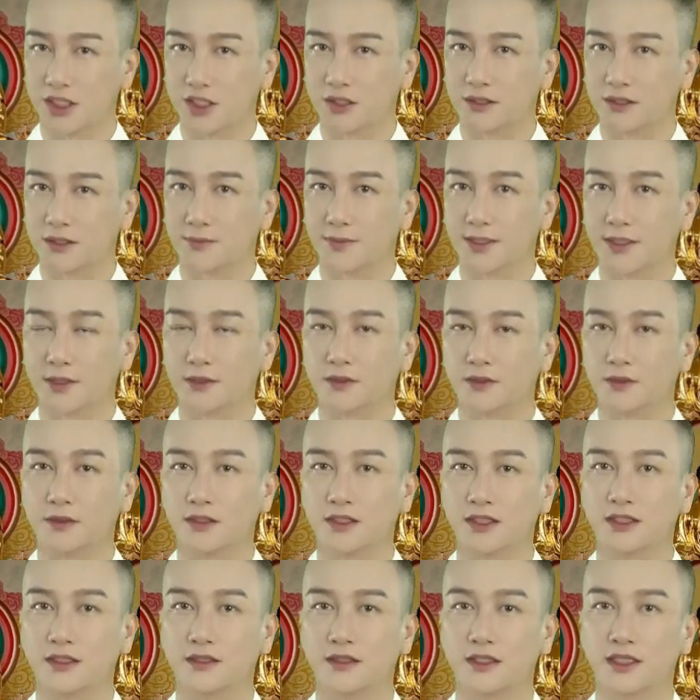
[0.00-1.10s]
他没有从
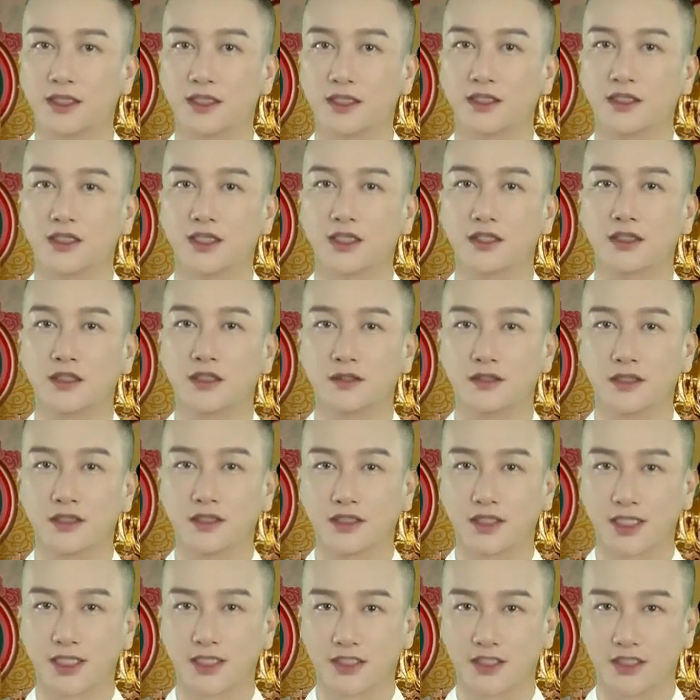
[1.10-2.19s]
心底里真正的
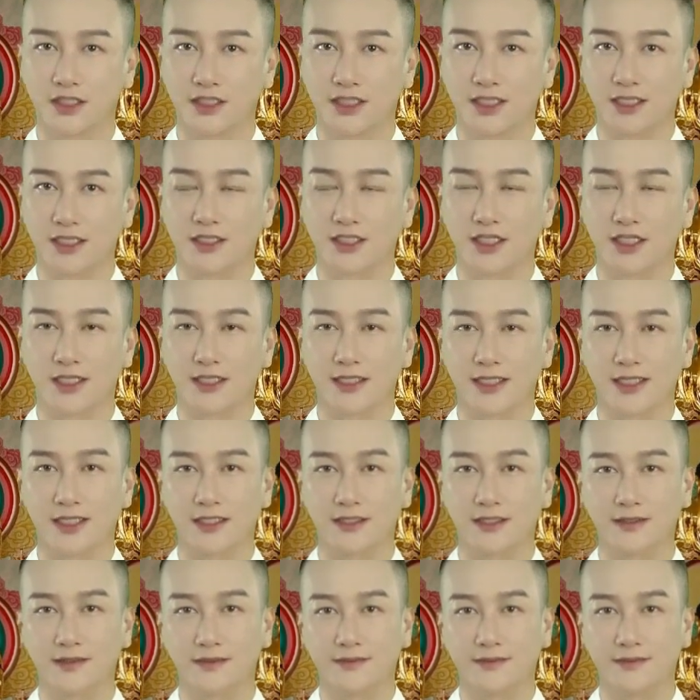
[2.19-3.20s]
认识这个真理，